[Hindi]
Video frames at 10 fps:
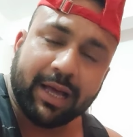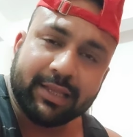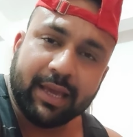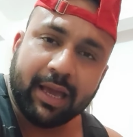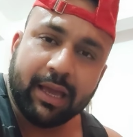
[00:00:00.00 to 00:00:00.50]

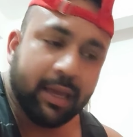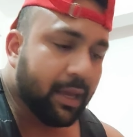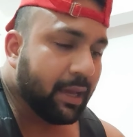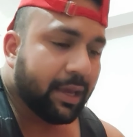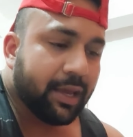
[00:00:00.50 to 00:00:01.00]
दिया है
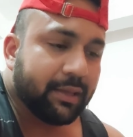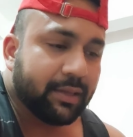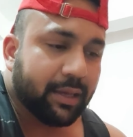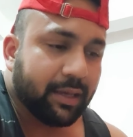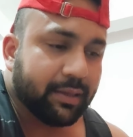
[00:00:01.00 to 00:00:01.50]

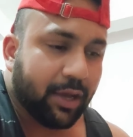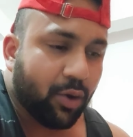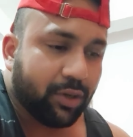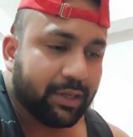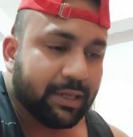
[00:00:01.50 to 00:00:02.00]

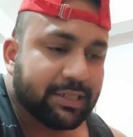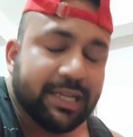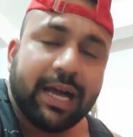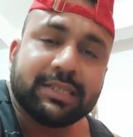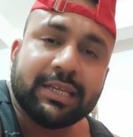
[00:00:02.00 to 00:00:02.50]
देखो
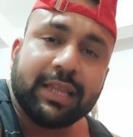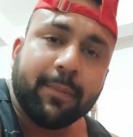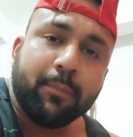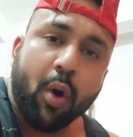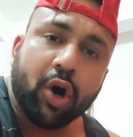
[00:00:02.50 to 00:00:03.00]
शीलाजीत तो
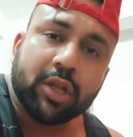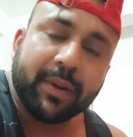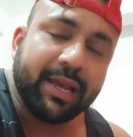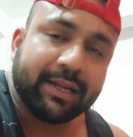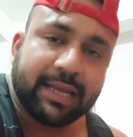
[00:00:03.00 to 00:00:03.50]
एक बहुत
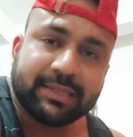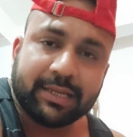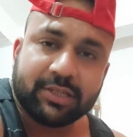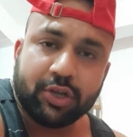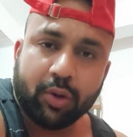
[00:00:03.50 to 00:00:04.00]
बढ़िया
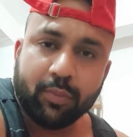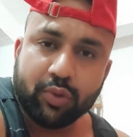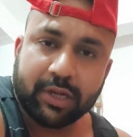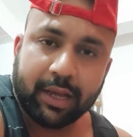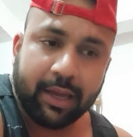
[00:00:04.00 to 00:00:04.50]
टेस्टास्टीरोन
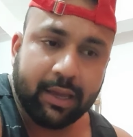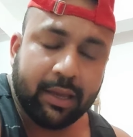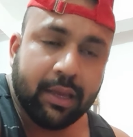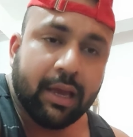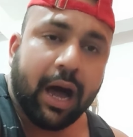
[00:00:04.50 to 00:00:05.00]
बूस्टर है
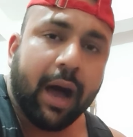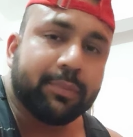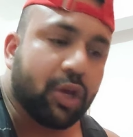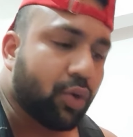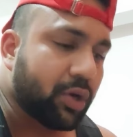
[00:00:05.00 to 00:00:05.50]

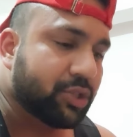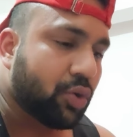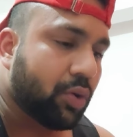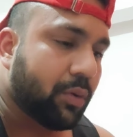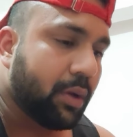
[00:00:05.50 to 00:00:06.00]
आप देखोगे
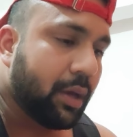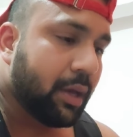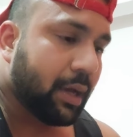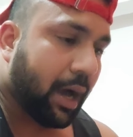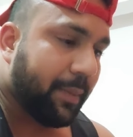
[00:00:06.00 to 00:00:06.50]
जो
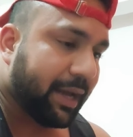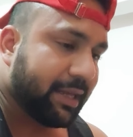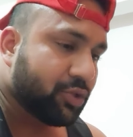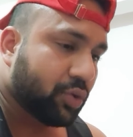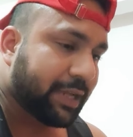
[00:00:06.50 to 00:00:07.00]

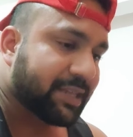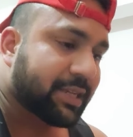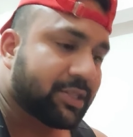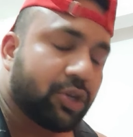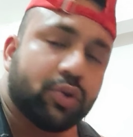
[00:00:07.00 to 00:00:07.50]
हमारे जो
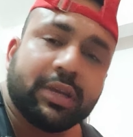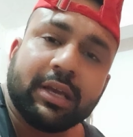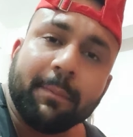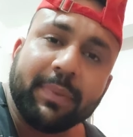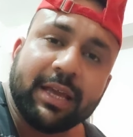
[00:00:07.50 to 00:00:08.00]
टेस्टास्टीरोन की
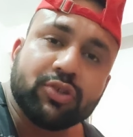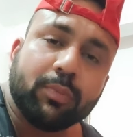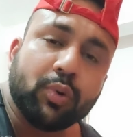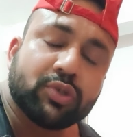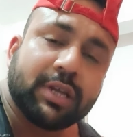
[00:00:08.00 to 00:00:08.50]
कंपनियां
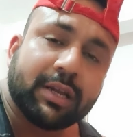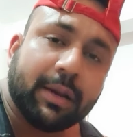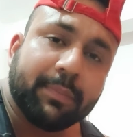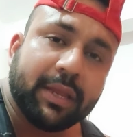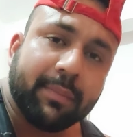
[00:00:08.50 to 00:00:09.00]
जो बूस्टर
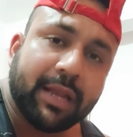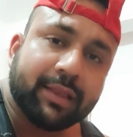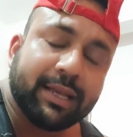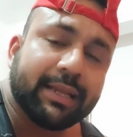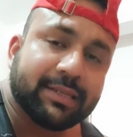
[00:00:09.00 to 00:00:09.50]
कंपनियां
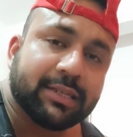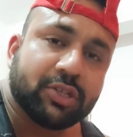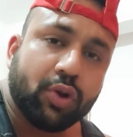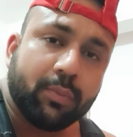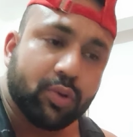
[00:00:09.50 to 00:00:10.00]
बनाती हैं
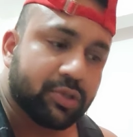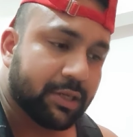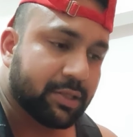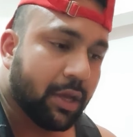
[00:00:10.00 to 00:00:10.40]
टेस्टास्टीरोन बूस्टर्स